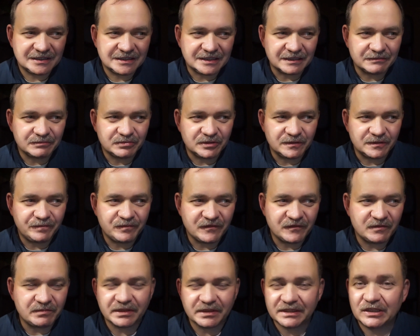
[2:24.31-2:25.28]
tak by
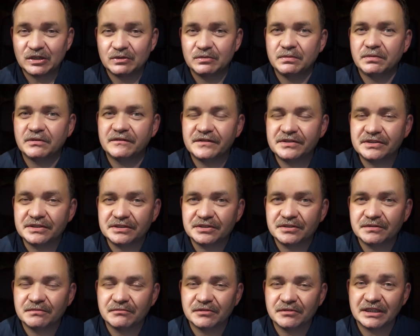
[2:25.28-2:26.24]
wypadałoby
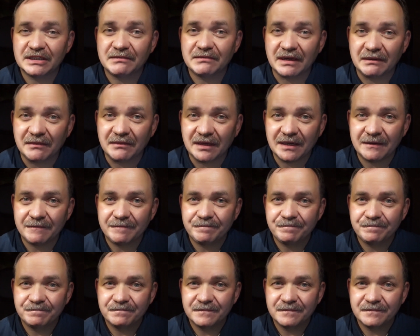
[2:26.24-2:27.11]
powiedzieć, moja mama,